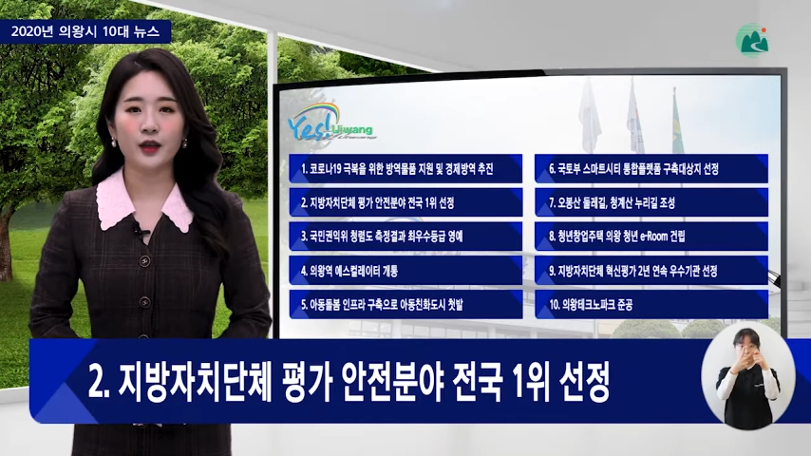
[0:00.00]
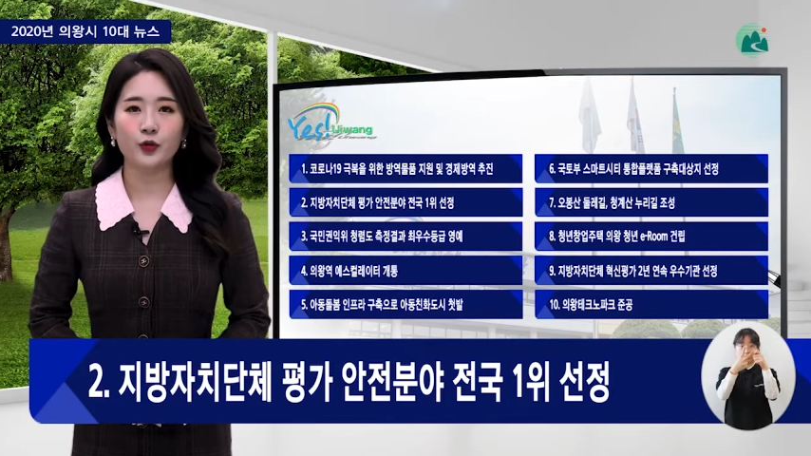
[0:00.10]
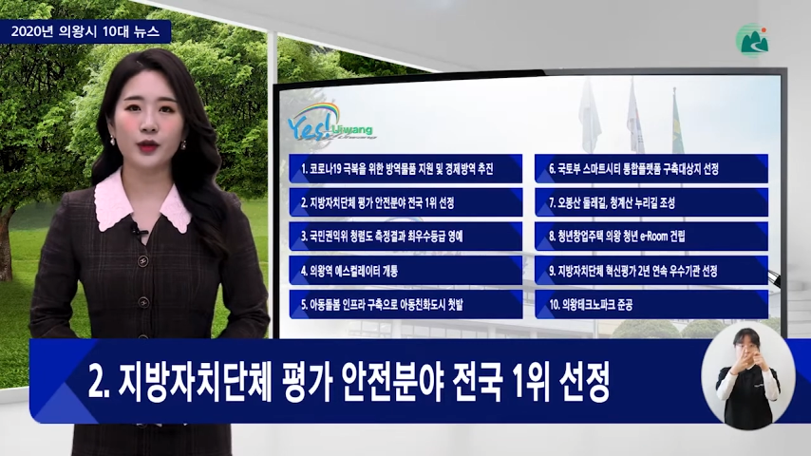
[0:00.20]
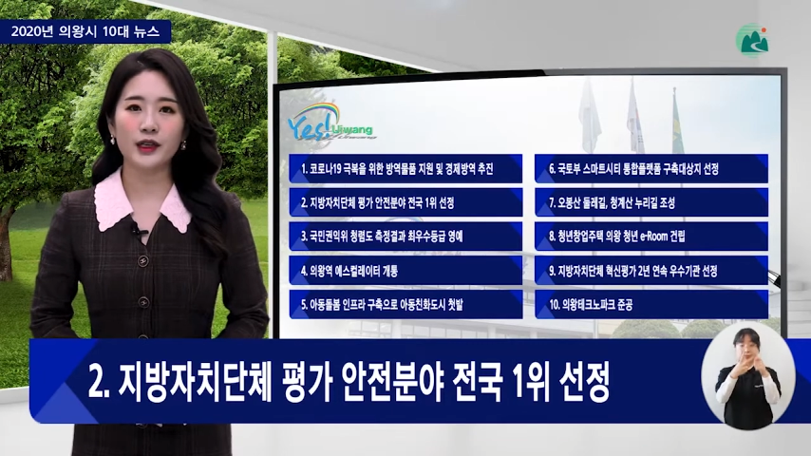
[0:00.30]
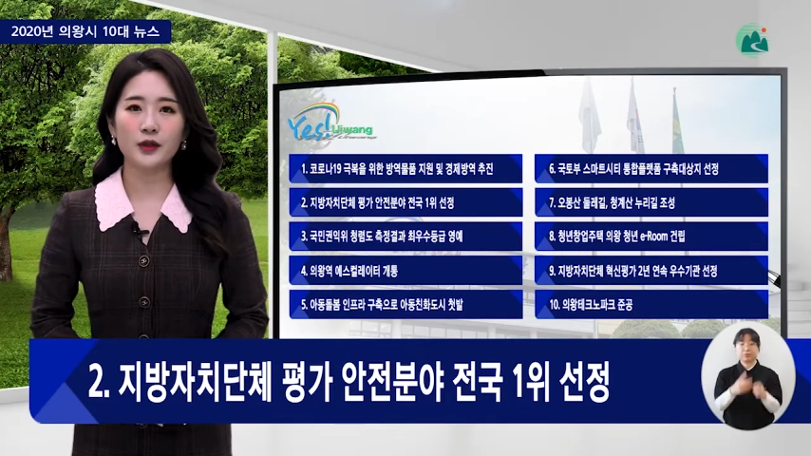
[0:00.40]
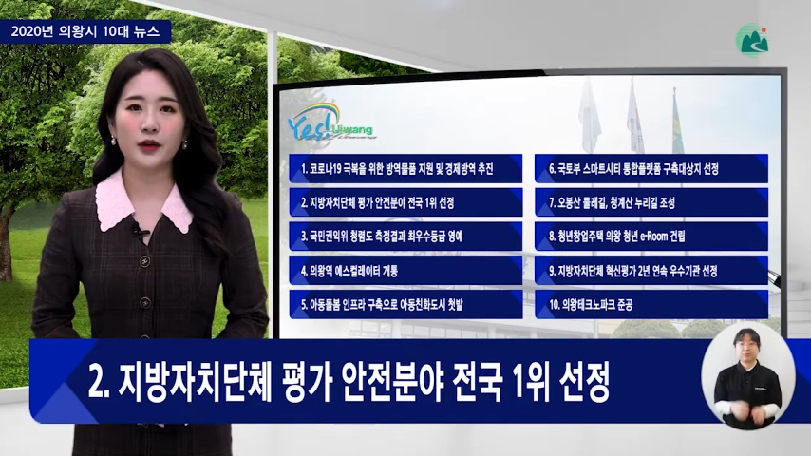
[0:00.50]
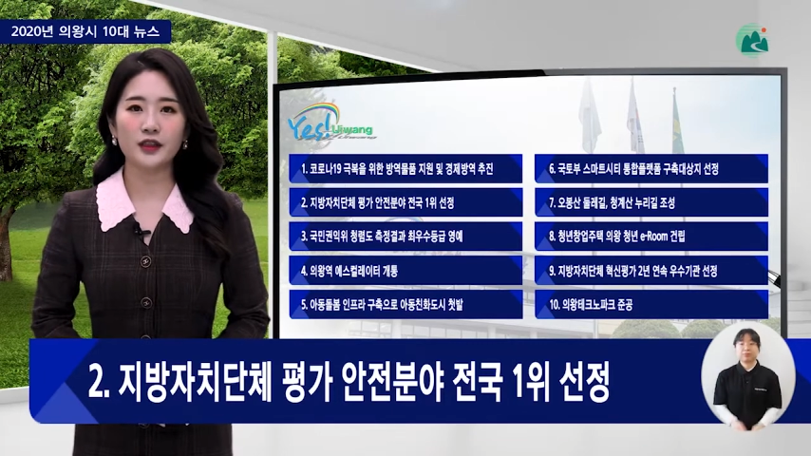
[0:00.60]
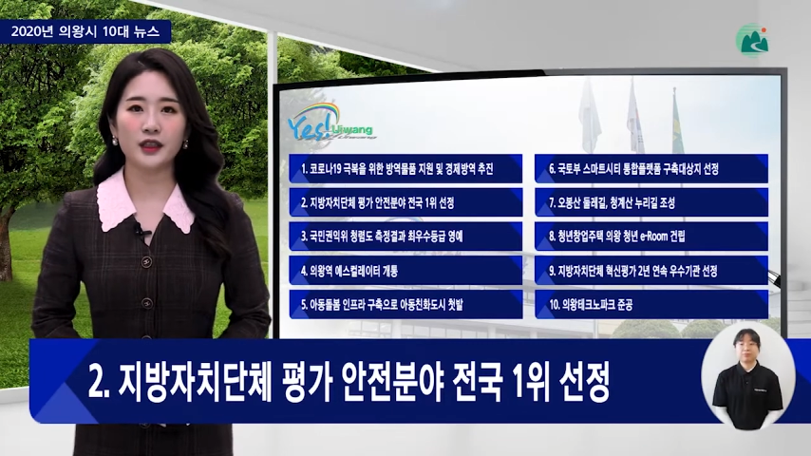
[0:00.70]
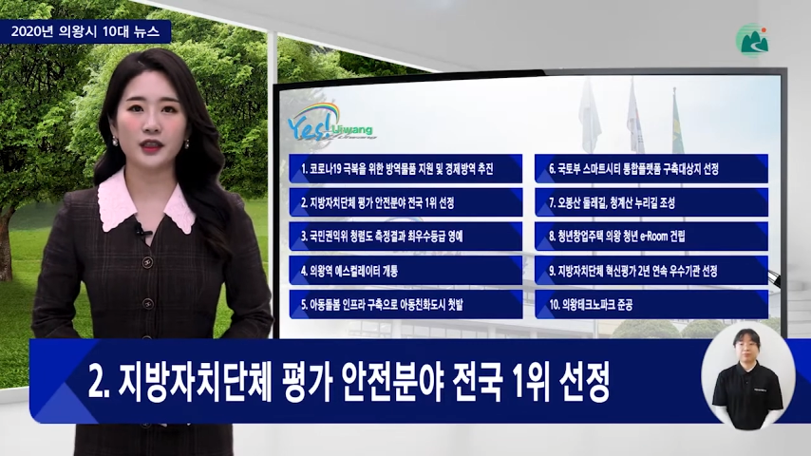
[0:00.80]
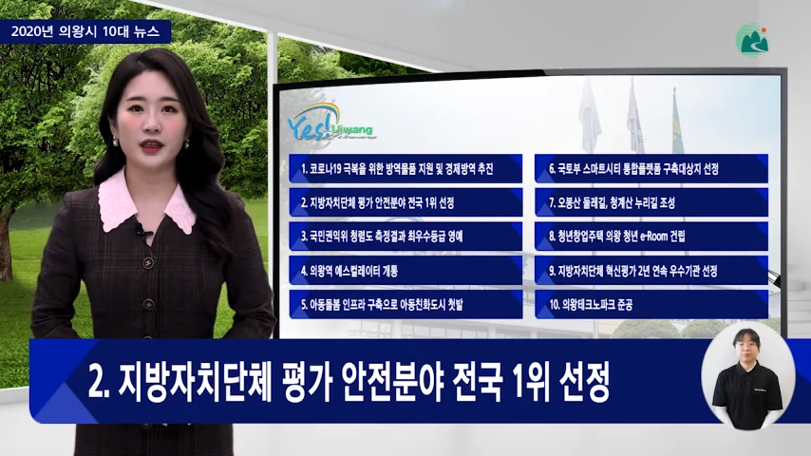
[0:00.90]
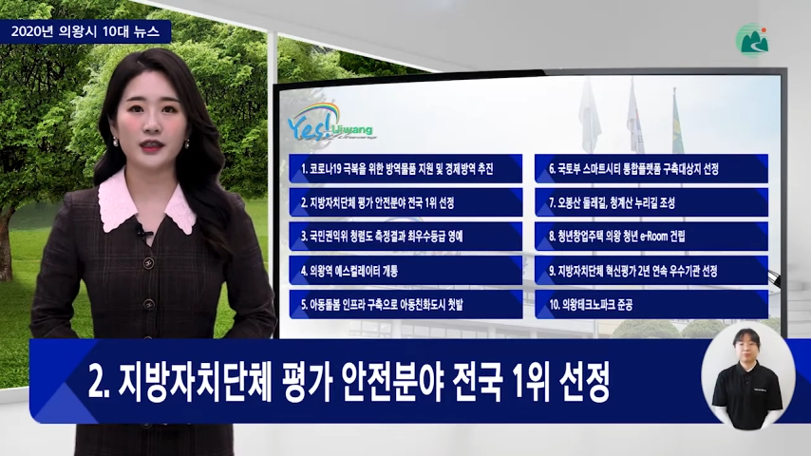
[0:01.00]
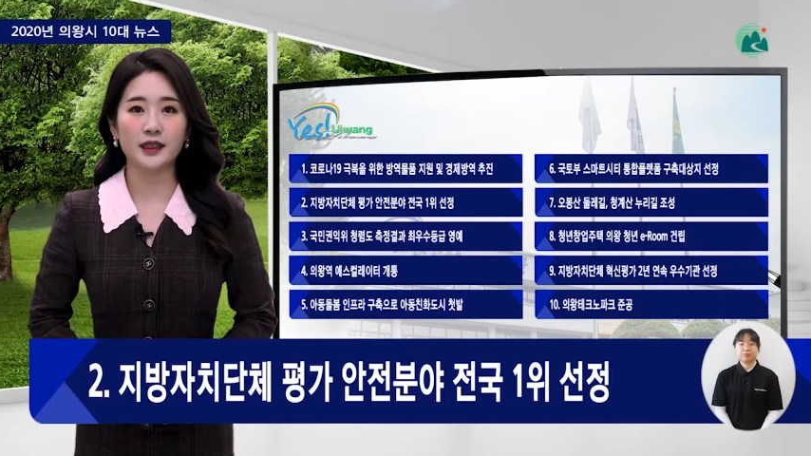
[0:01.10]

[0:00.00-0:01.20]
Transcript: 우리 의왕시가